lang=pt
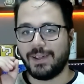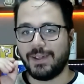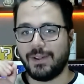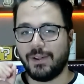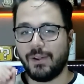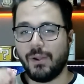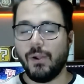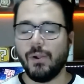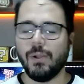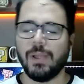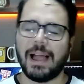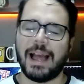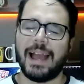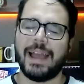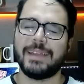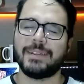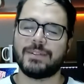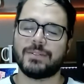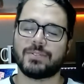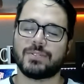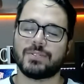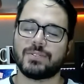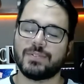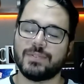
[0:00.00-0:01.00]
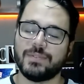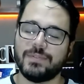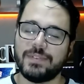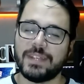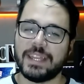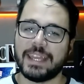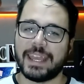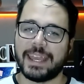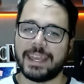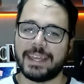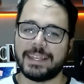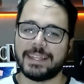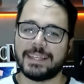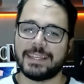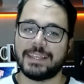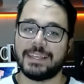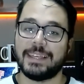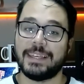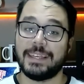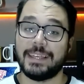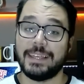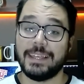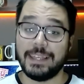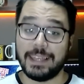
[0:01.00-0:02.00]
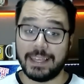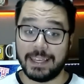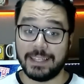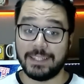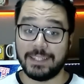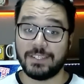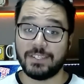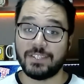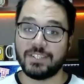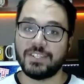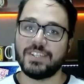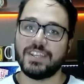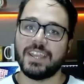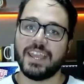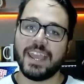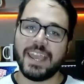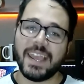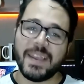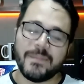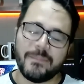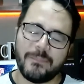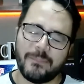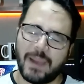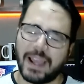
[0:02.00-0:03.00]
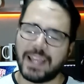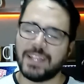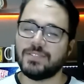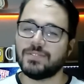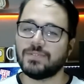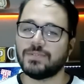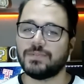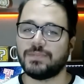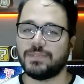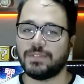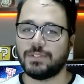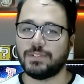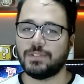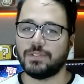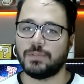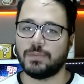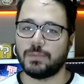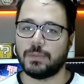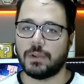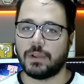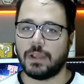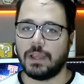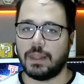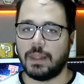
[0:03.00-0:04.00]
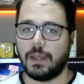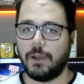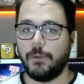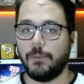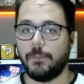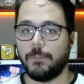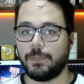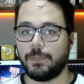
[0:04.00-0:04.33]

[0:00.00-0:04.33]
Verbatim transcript: Olá, eu sou o Frei Eric e este é mais um vídeo do meu canal.